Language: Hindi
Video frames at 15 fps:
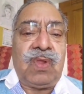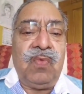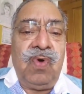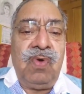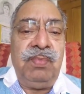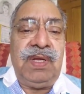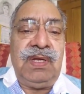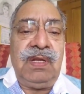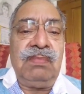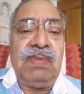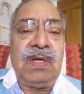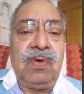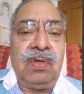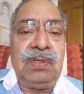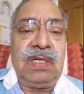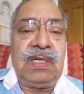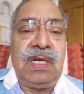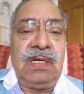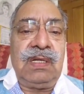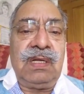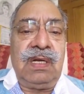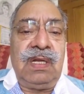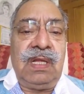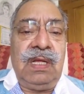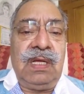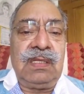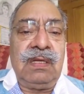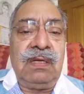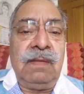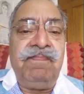वो मीटिंग मैं खुद अटेंड करने
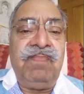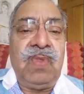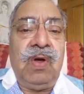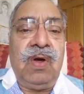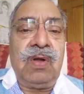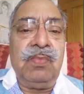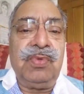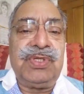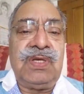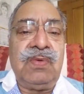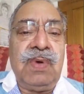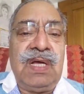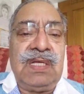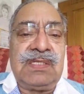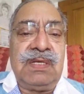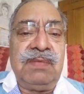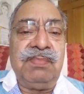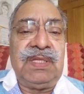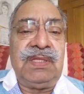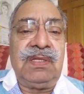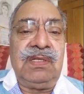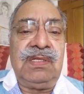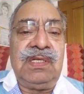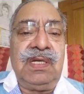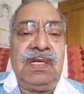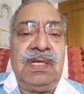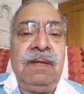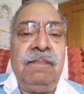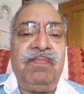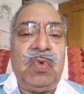गया था और मुझे वहाँ से मंत्री जी
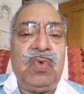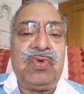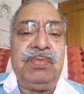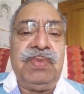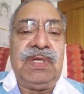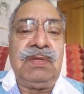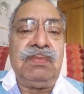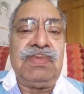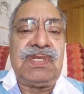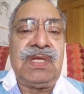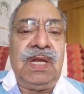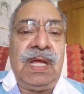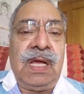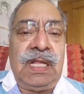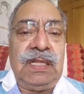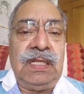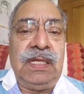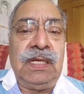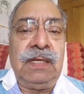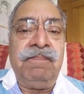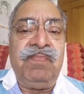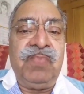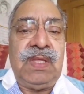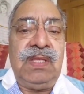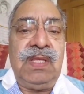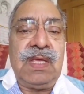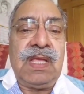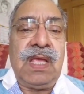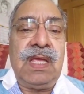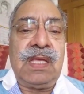ने उस मीटिंग में से निकाल दिया
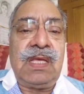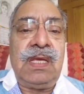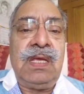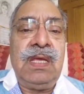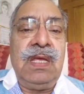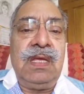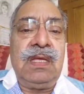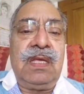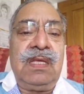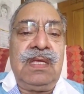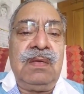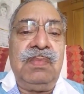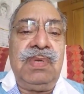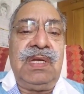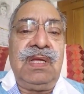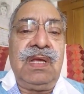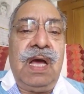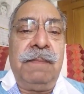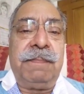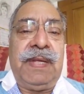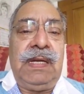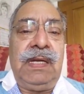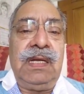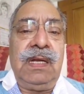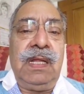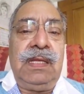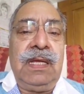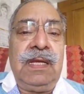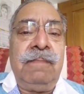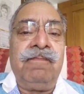ये कह के कि ये मीटिंग आपके लिए
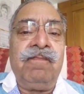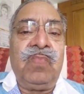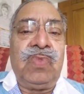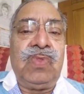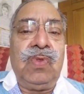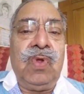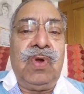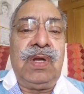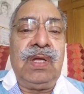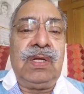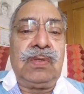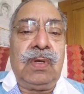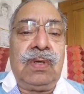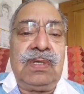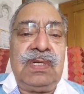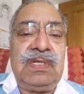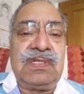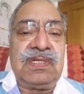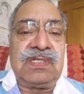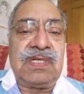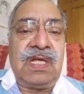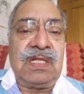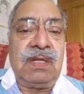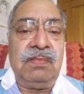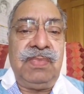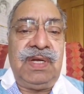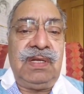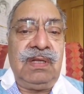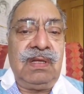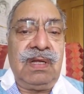नहीं है नोएडा अथॉरिटीज़ के साथ हम
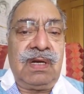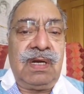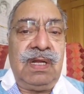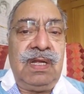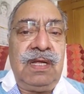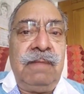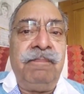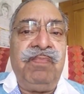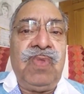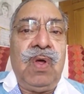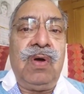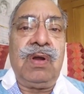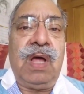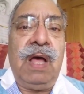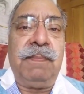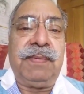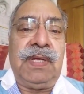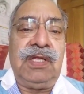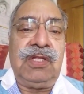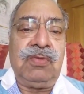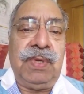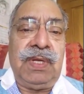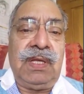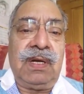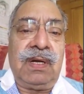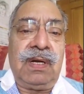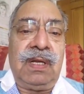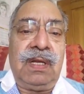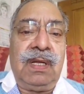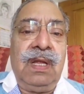मीटिंग कर रहे हैं और आपके हित में कर
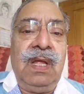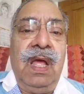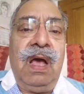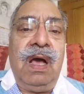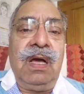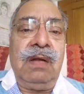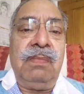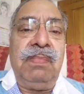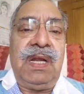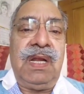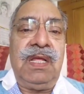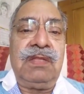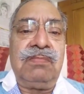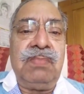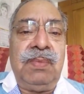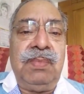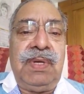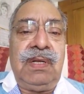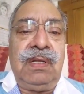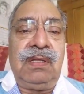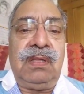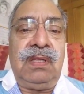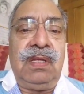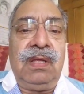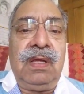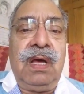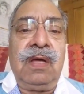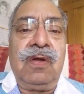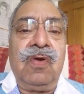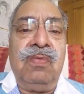रहे हैं अगर मेरे हित में मीटिंग थी
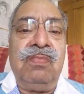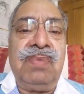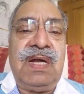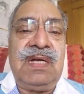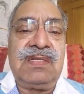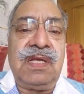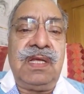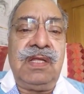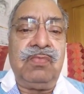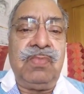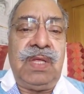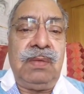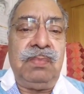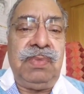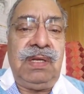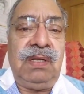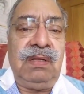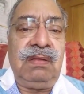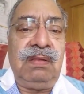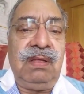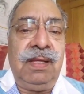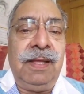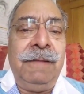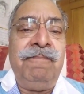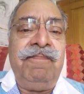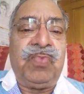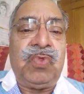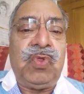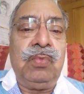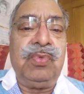अगर होम बायर्स के हित में ये मीटिंग थी
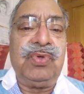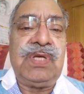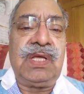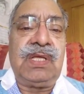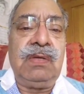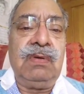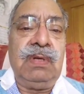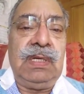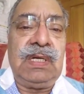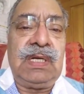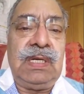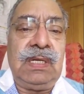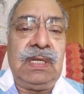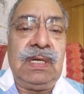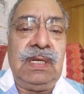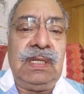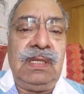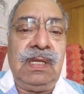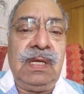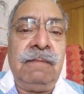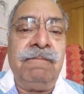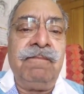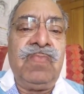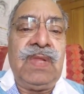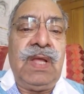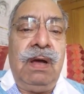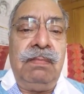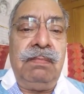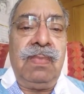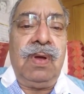तो मुझे क्यों नहीं अटेंड करने दिया
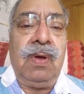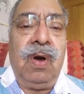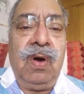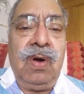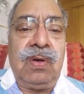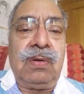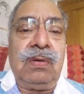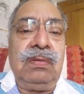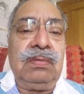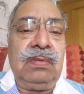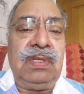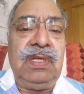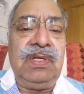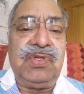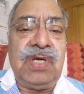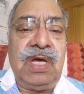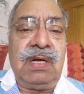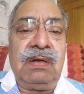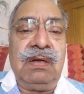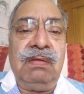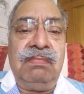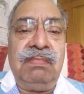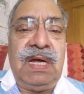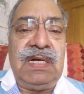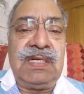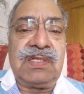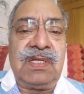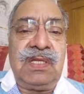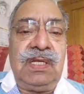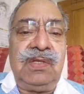हम और तीन चार
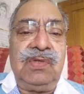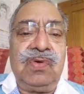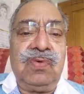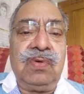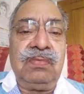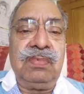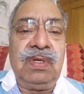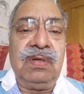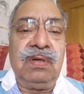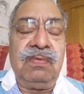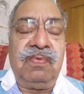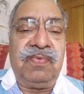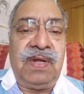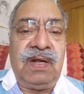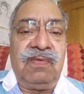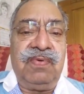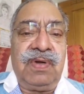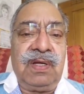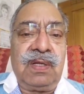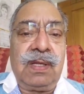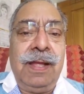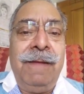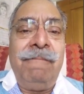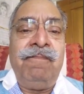बायर्स थे जो फ़र्क फ़र्क